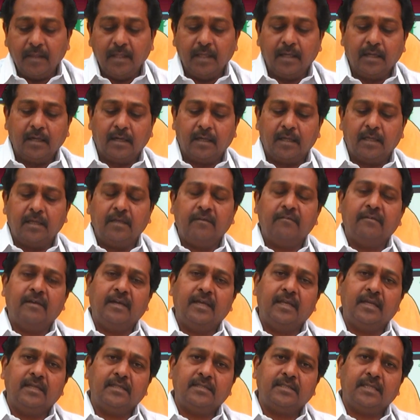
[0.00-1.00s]
ఇక్కడ ఈ
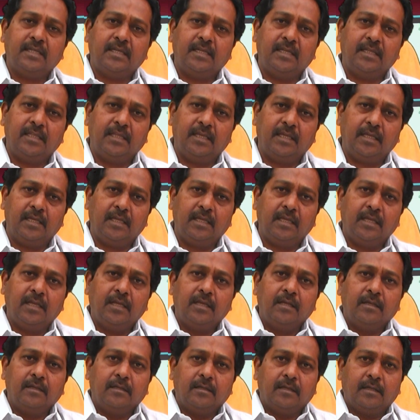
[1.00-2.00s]
వైరస్ అనేది
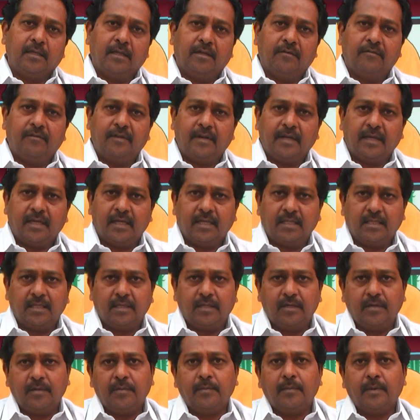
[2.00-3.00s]

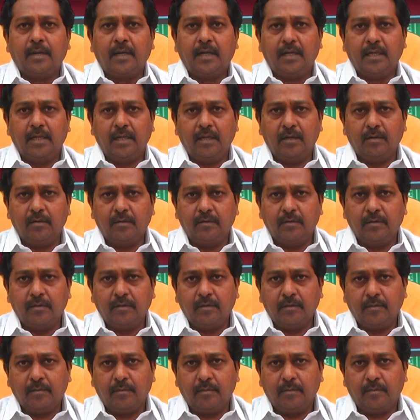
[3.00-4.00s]
ఎవరికైతే బాడీలో
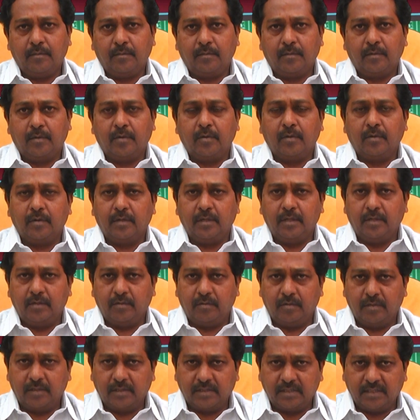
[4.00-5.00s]
రోగ
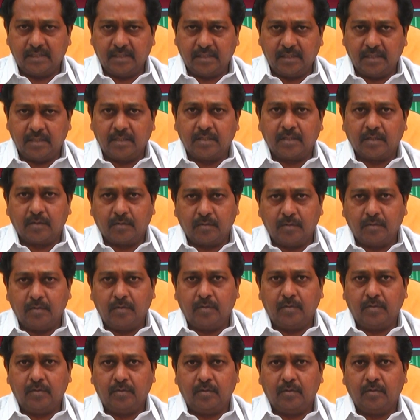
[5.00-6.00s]
నిరోధక శక్తి తక్కువ
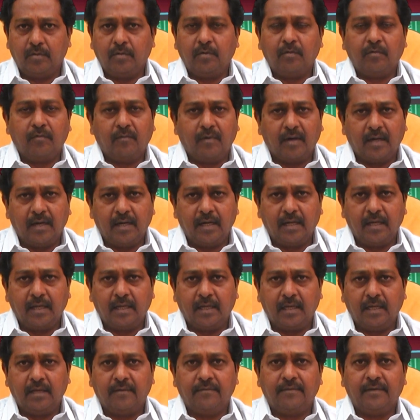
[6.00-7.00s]
ఉంటుందో
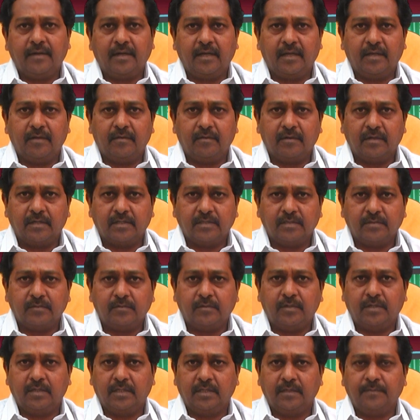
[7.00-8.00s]
వాళ్ళకే ఎఫెక్ట్ అయ్యే అవకాశం
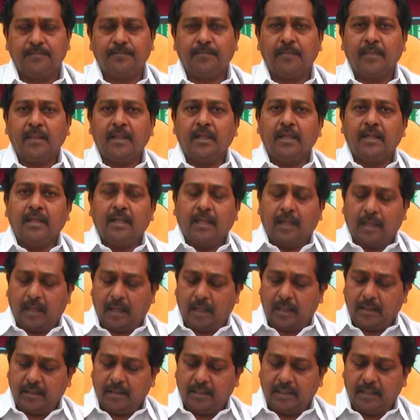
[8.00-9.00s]
ఉంటుంది
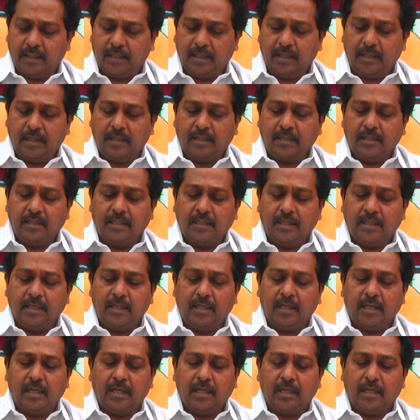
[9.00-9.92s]
అయితే ఇది